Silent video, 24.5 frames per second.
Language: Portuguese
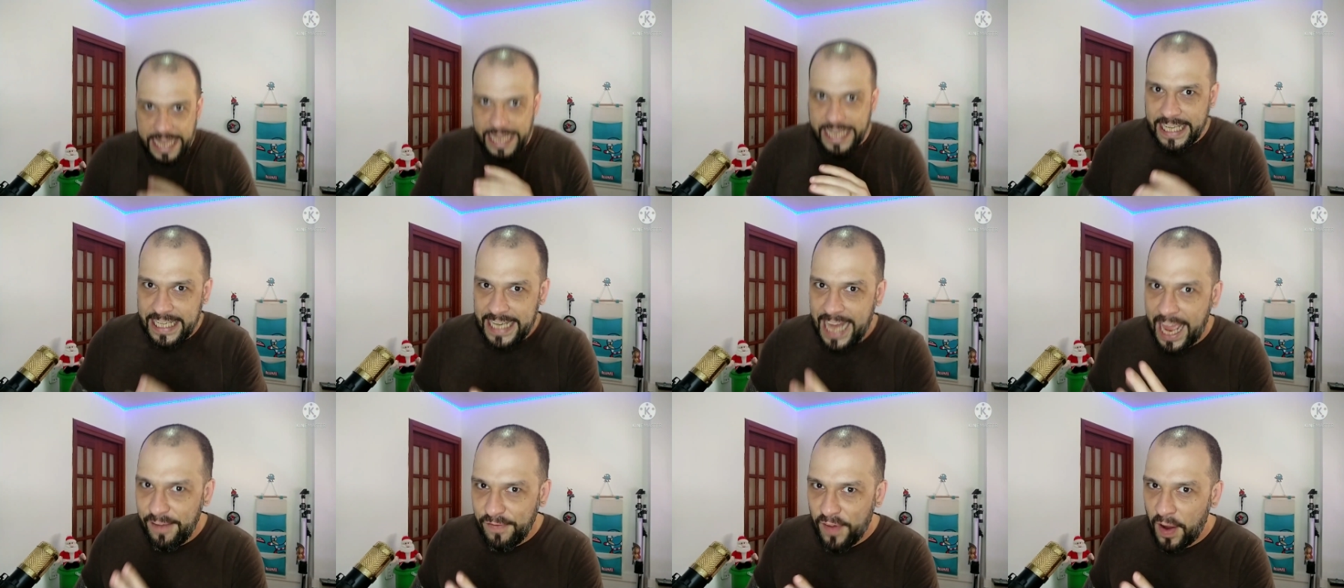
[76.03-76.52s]
E
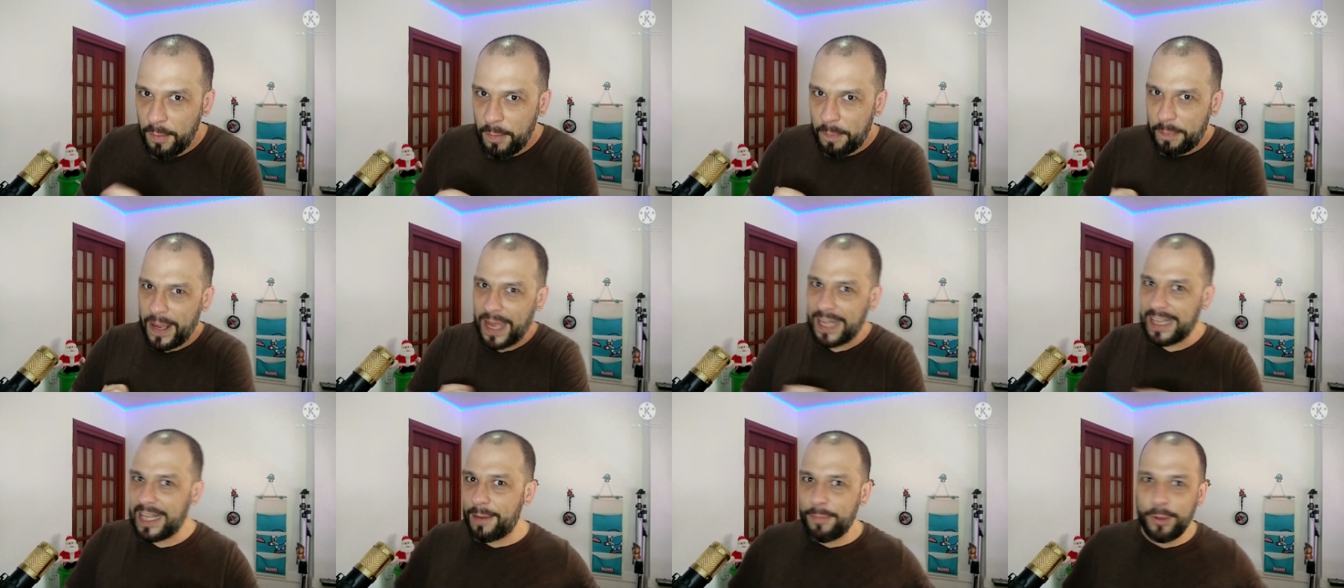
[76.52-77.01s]
nem vamos
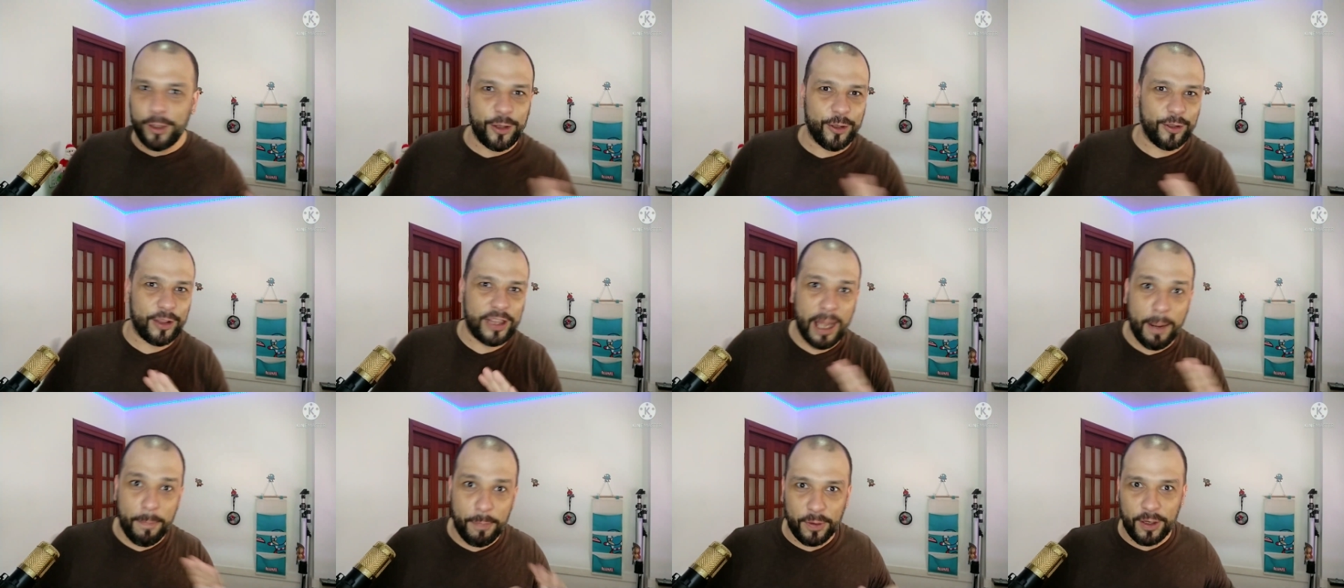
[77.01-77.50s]
perder
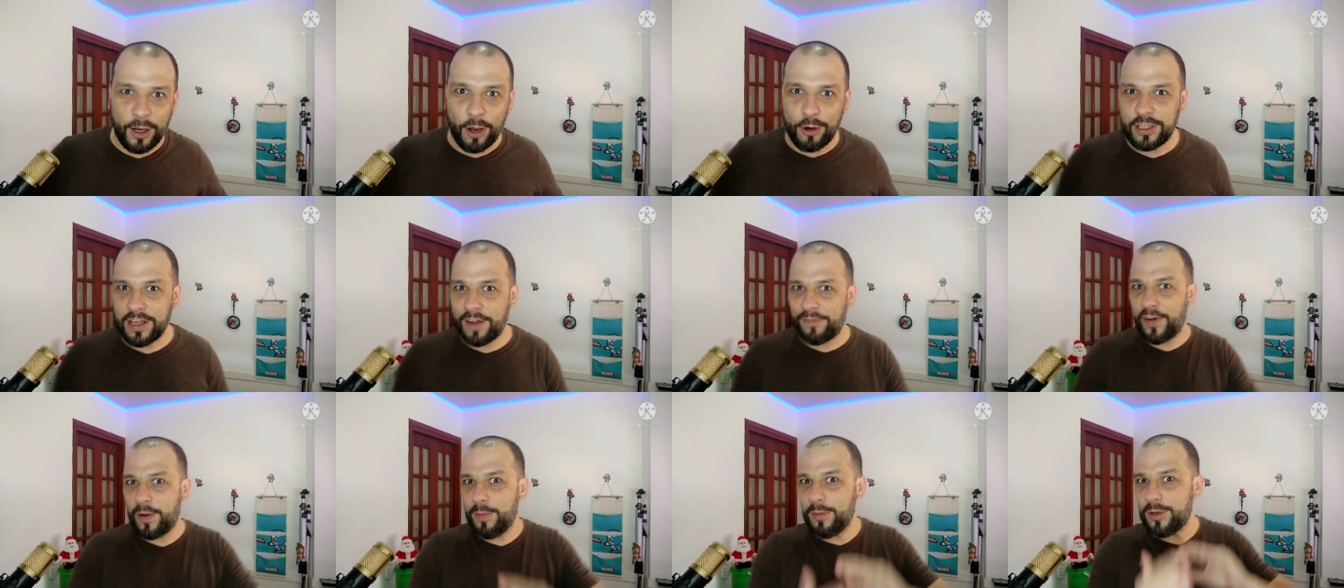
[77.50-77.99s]
muito tempo não,
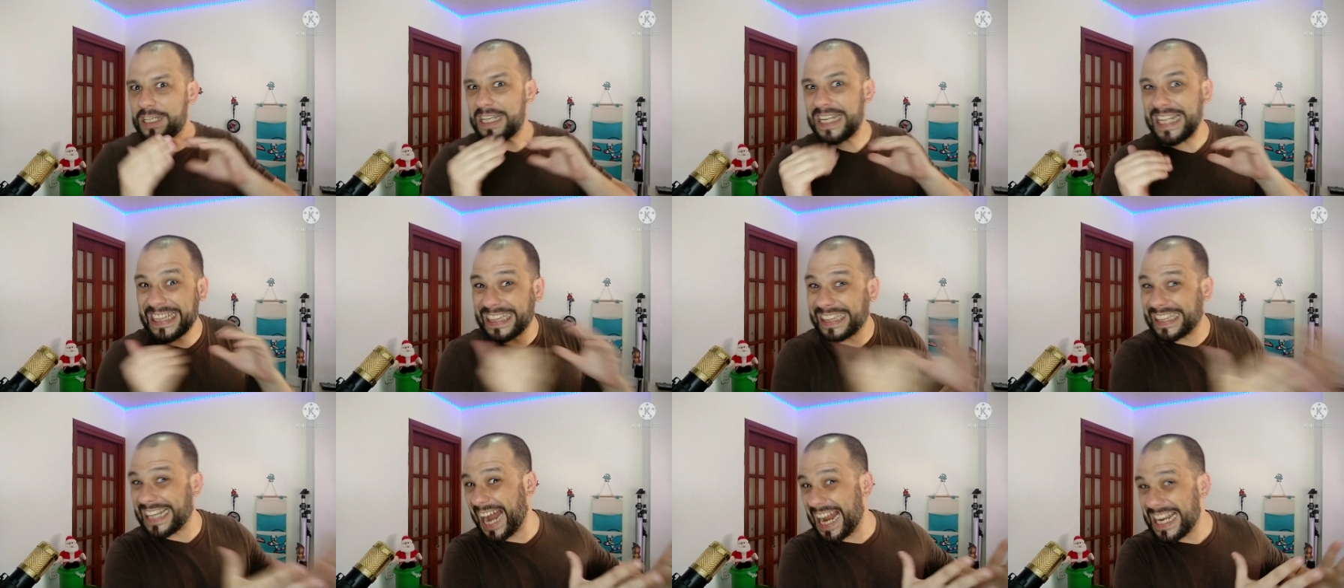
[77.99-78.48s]
já vamos
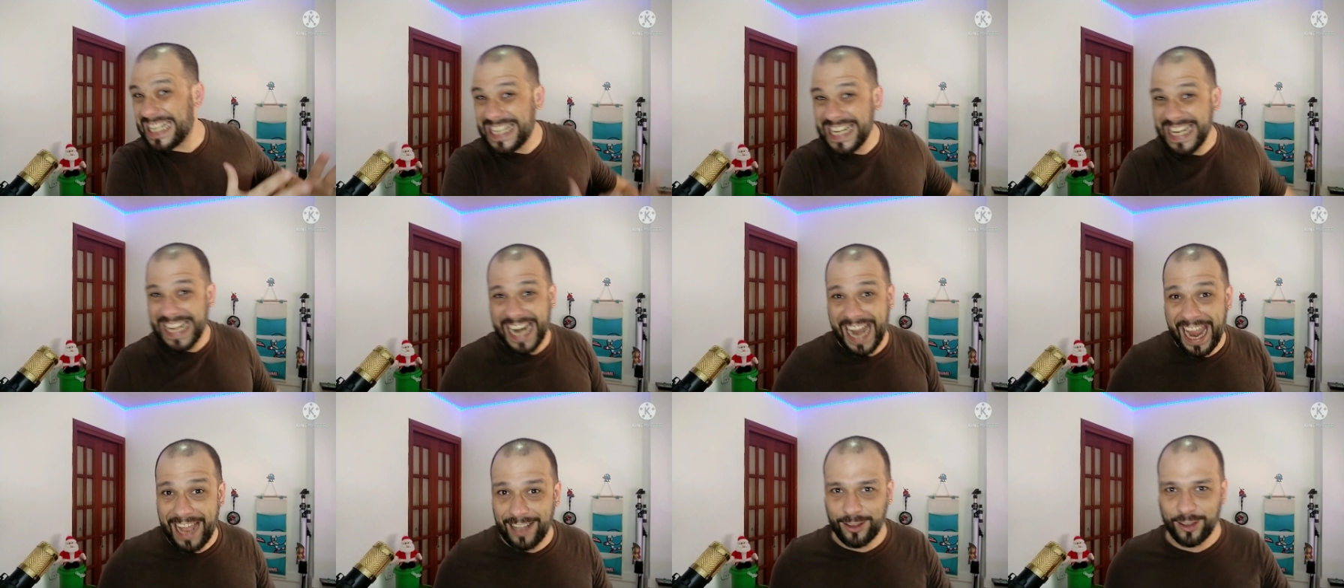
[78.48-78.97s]
entrar
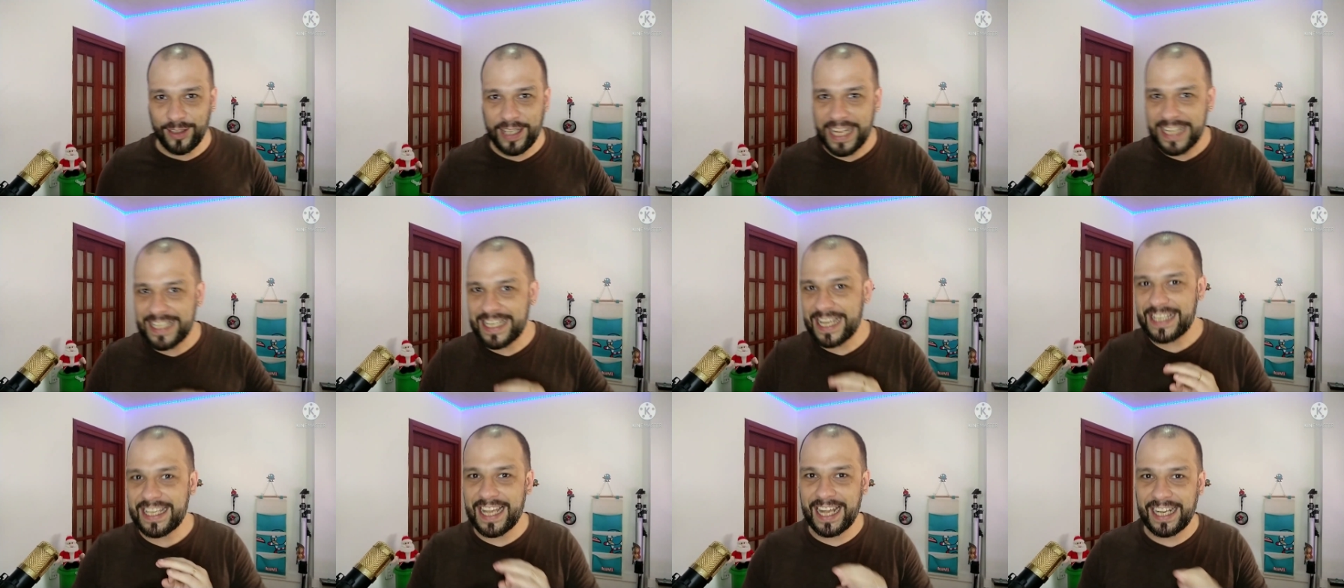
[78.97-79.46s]
direto
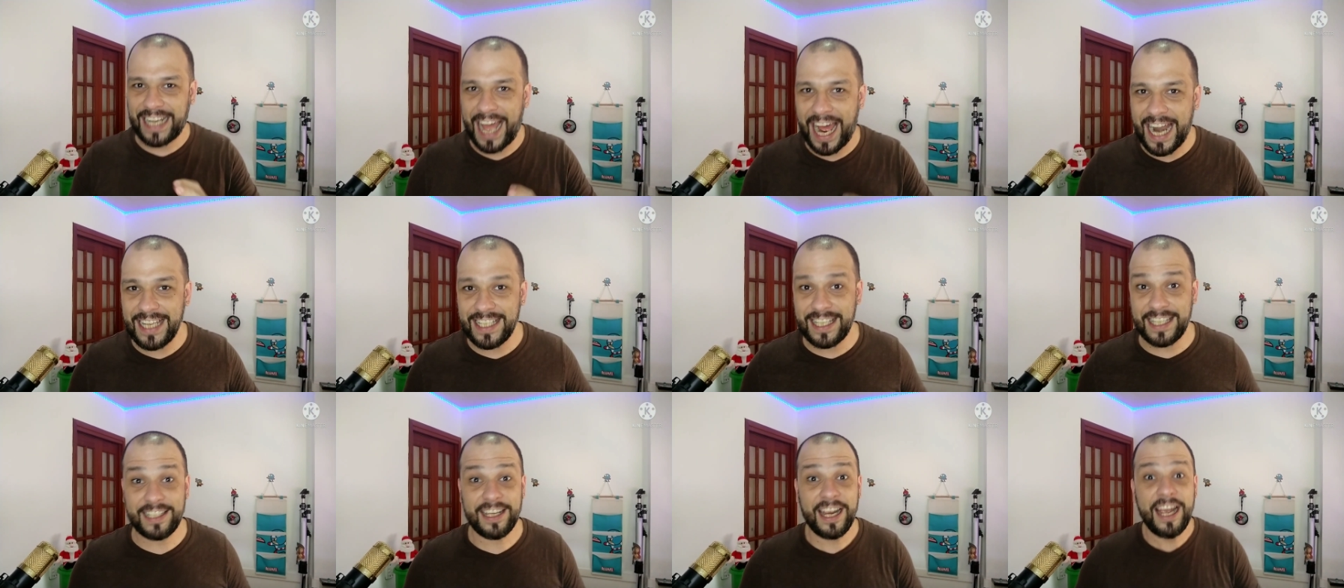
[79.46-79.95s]
nessas
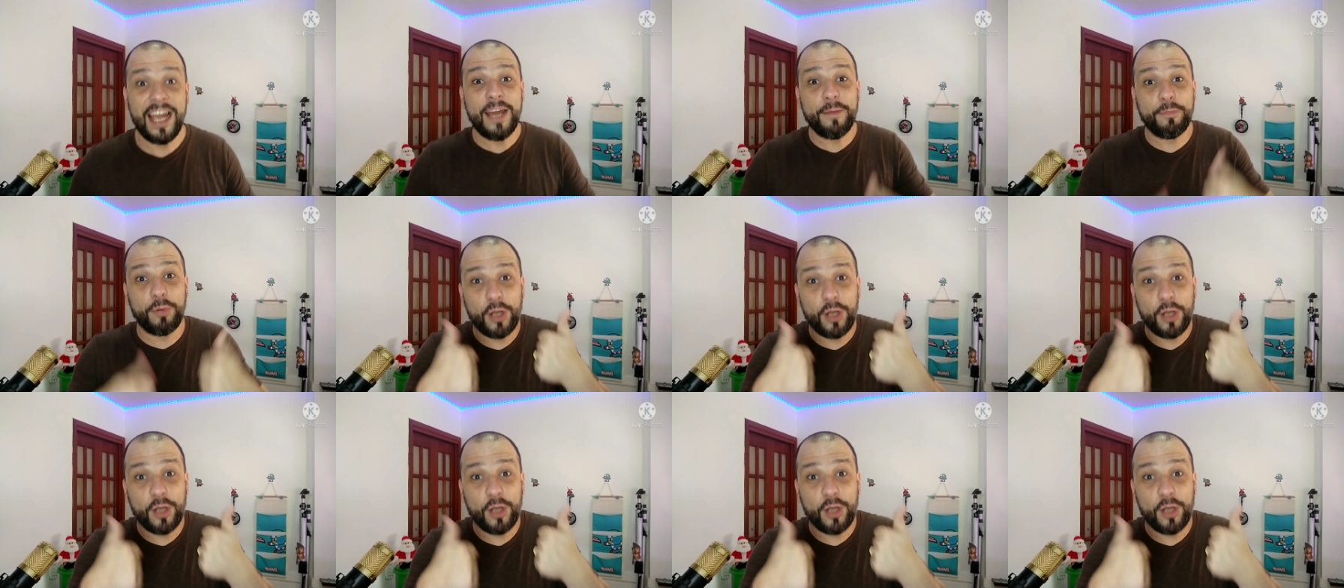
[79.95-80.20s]
análises.